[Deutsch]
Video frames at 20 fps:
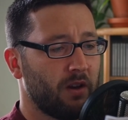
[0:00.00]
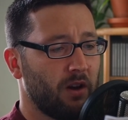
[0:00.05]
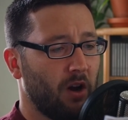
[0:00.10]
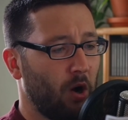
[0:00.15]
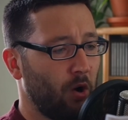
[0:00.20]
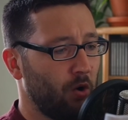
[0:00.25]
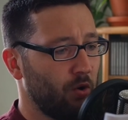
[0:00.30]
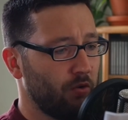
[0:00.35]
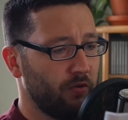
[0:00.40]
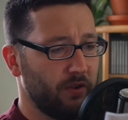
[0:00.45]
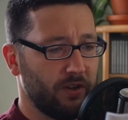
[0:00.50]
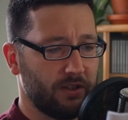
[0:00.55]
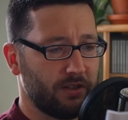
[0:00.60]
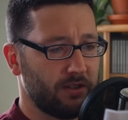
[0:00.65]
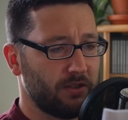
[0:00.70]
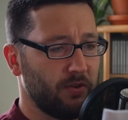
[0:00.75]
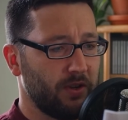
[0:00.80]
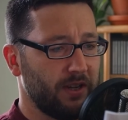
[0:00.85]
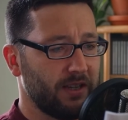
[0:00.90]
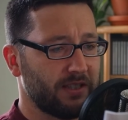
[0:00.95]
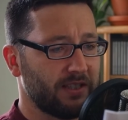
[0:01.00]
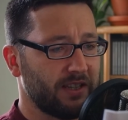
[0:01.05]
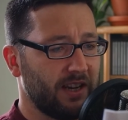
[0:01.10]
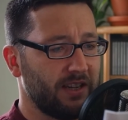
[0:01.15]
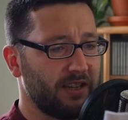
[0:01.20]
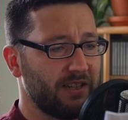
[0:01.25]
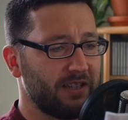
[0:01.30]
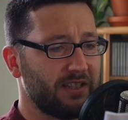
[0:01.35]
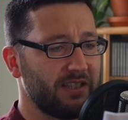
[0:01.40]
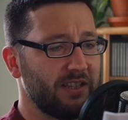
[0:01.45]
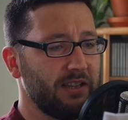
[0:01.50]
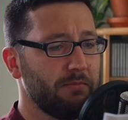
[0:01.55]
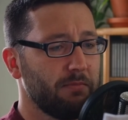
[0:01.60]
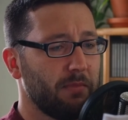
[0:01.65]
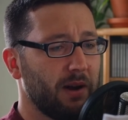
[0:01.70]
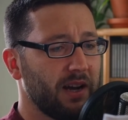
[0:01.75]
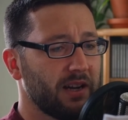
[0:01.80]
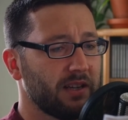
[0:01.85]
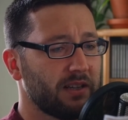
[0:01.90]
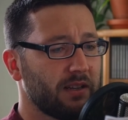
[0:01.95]
Auch wenn es zuerst keinen Sinn
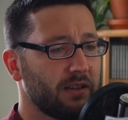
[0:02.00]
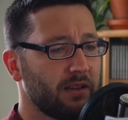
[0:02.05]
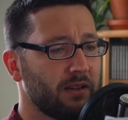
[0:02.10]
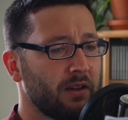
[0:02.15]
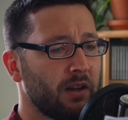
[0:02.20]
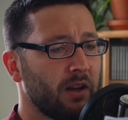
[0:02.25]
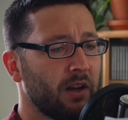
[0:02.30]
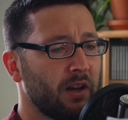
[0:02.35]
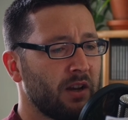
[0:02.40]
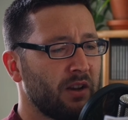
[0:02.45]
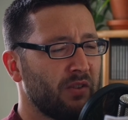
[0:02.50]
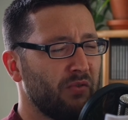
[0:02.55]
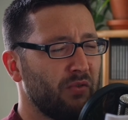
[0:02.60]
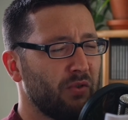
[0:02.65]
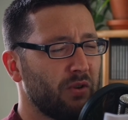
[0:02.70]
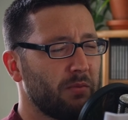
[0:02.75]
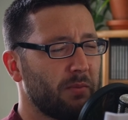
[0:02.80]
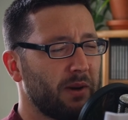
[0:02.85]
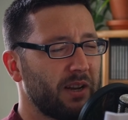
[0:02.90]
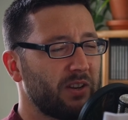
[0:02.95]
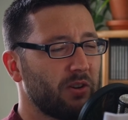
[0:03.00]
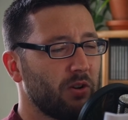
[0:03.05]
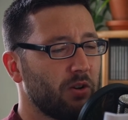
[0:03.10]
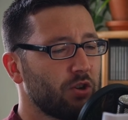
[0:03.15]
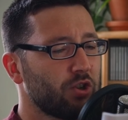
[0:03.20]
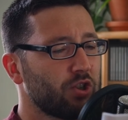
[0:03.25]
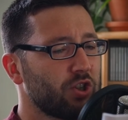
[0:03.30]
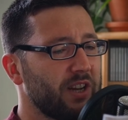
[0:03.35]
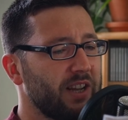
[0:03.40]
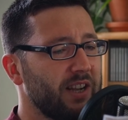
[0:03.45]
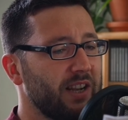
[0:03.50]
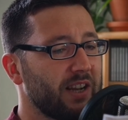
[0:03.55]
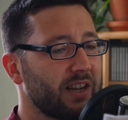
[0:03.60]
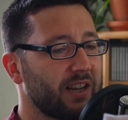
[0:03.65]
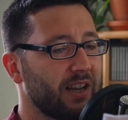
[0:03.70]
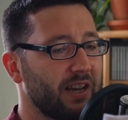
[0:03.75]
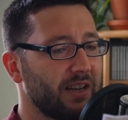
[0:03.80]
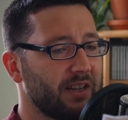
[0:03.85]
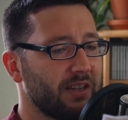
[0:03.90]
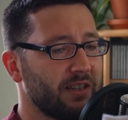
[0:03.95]
machte, würde man doch schnell
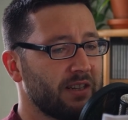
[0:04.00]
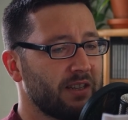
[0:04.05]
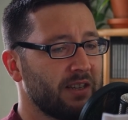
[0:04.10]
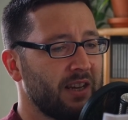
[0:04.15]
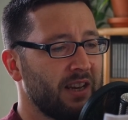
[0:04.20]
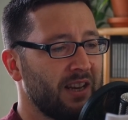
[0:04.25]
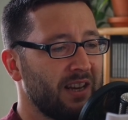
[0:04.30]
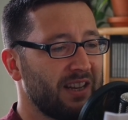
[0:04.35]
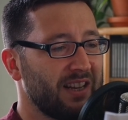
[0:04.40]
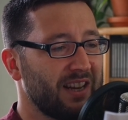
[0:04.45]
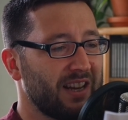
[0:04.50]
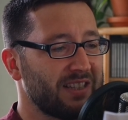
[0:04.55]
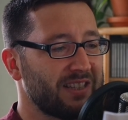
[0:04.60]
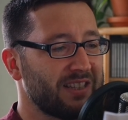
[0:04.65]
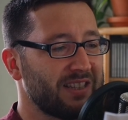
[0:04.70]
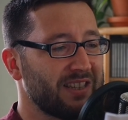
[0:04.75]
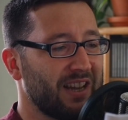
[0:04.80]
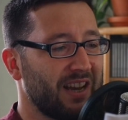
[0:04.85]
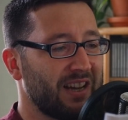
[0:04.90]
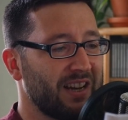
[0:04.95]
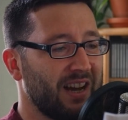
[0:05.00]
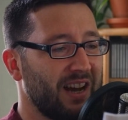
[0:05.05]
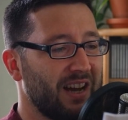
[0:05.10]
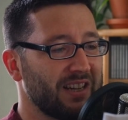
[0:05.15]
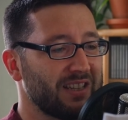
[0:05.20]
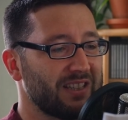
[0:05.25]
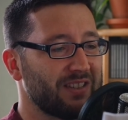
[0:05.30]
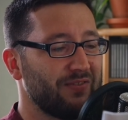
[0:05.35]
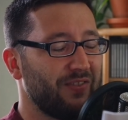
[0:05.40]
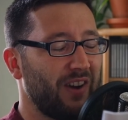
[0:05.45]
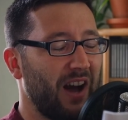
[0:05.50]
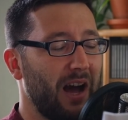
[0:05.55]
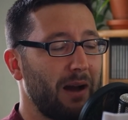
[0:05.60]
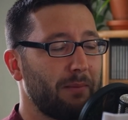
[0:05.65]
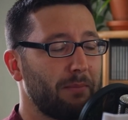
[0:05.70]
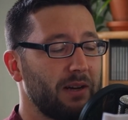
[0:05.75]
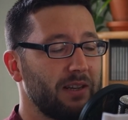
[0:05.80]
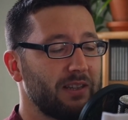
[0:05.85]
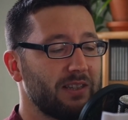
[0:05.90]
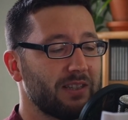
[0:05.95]
erkennen, dass es eine Art
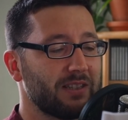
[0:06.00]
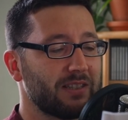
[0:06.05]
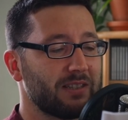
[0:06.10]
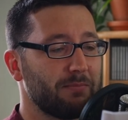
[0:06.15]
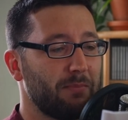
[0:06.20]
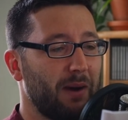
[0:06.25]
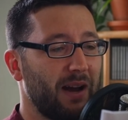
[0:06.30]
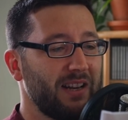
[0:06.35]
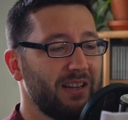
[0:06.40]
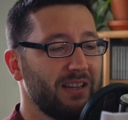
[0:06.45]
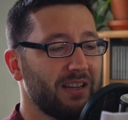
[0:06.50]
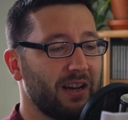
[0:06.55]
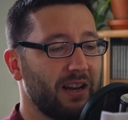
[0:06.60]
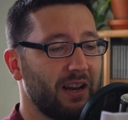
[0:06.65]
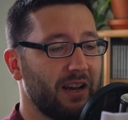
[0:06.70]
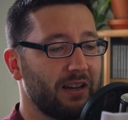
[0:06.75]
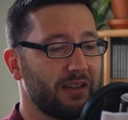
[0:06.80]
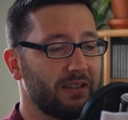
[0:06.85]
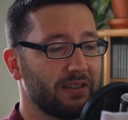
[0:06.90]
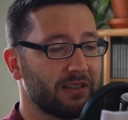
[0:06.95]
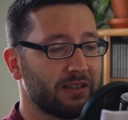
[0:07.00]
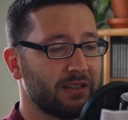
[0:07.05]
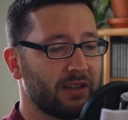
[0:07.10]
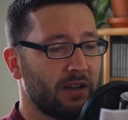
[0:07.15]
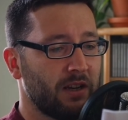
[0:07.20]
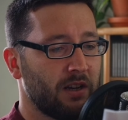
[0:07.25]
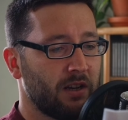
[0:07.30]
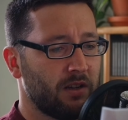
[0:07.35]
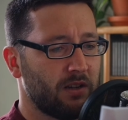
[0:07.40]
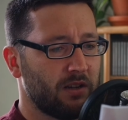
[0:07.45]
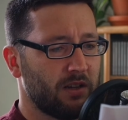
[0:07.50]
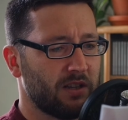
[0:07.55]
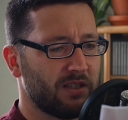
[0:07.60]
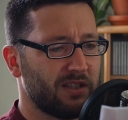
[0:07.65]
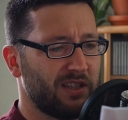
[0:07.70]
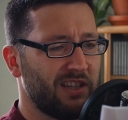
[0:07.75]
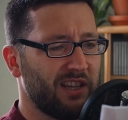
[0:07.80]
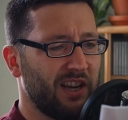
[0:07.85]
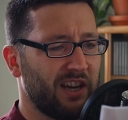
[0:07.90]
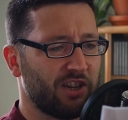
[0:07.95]
waberndes Mandala ist, das
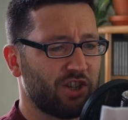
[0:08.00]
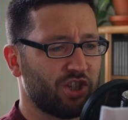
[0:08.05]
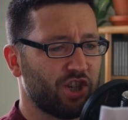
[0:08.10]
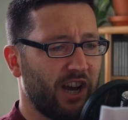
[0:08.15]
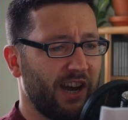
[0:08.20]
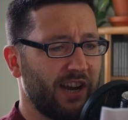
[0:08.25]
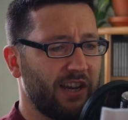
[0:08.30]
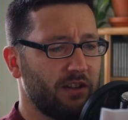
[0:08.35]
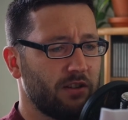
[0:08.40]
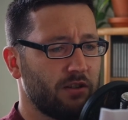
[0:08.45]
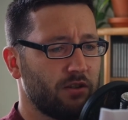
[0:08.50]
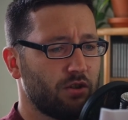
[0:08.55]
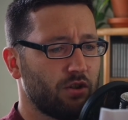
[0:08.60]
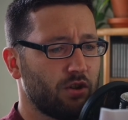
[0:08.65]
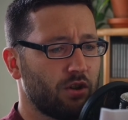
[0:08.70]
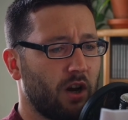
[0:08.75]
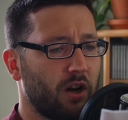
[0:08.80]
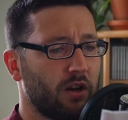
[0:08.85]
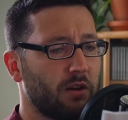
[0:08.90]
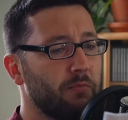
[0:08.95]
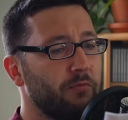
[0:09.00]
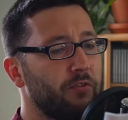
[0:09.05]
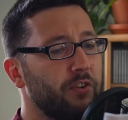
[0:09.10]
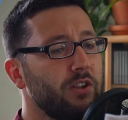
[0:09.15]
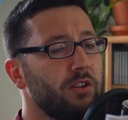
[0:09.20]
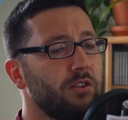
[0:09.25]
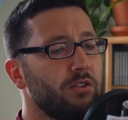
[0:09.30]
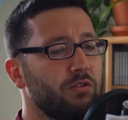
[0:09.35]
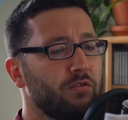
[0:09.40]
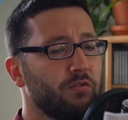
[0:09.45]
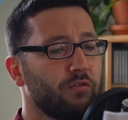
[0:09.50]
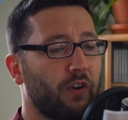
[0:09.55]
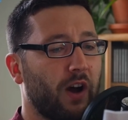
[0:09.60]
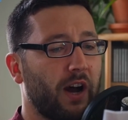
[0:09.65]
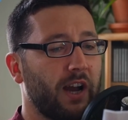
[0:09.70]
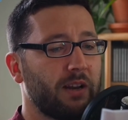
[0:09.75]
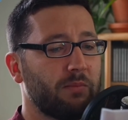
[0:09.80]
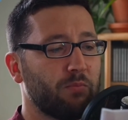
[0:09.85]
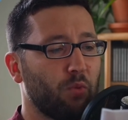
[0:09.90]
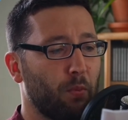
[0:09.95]
sich anscheinend in einem wilden
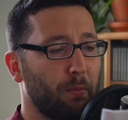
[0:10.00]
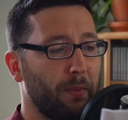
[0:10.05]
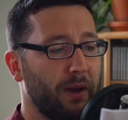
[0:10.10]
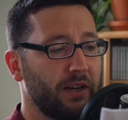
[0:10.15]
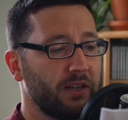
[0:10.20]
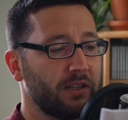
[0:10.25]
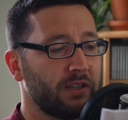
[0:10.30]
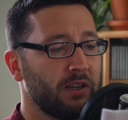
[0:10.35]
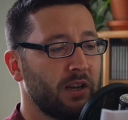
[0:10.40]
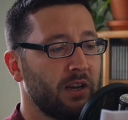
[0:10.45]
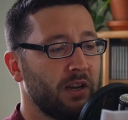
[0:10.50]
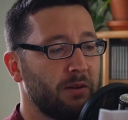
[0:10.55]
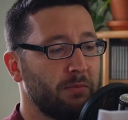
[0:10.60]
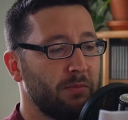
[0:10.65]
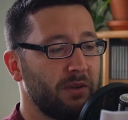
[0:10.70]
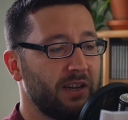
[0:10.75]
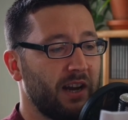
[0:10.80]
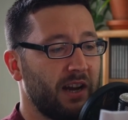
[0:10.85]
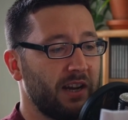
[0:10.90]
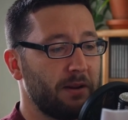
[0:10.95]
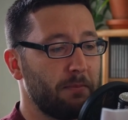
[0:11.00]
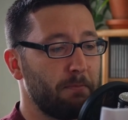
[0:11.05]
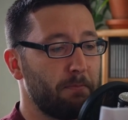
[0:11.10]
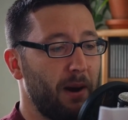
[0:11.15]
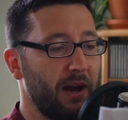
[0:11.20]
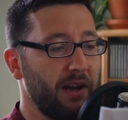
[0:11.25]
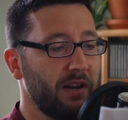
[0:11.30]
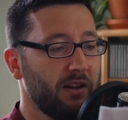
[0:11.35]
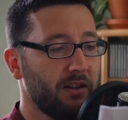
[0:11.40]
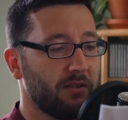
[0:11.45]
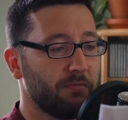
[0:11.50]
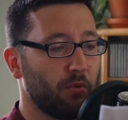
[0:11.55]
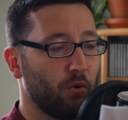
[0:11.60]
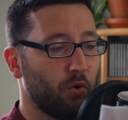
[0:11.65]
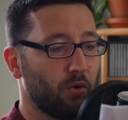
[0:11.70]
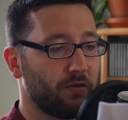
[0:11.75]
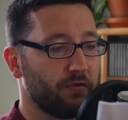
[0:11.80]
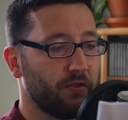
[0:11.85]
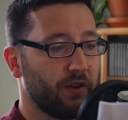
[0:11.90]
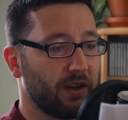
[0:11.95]
freien Moment mit einem
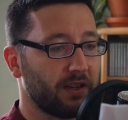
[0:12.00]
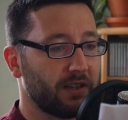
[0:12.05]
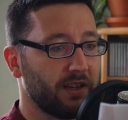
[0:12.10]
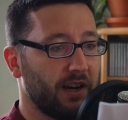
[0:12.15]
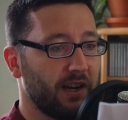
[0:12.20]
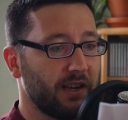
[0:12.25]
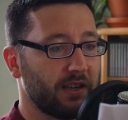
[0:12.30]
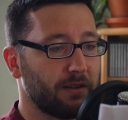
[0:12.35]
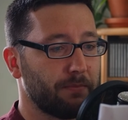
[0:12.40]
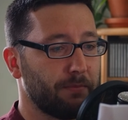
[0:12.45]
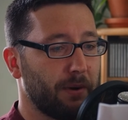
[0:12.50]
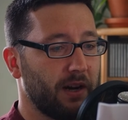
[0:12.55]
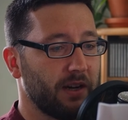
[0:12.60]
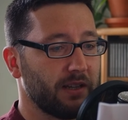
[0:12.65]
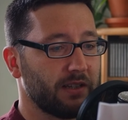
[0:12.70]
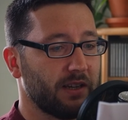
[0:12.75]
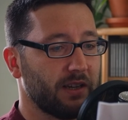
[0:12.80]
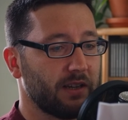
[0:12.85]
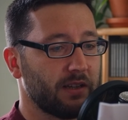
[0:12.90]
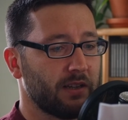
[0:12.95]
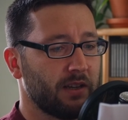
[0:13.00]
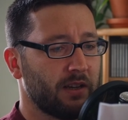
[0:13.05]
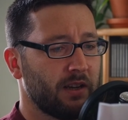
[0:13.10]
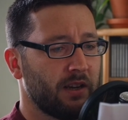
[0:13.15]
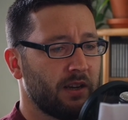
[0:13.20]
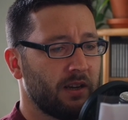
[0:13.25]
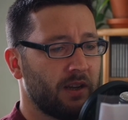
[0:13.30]
Mandelbrotfraktal gepaart hat.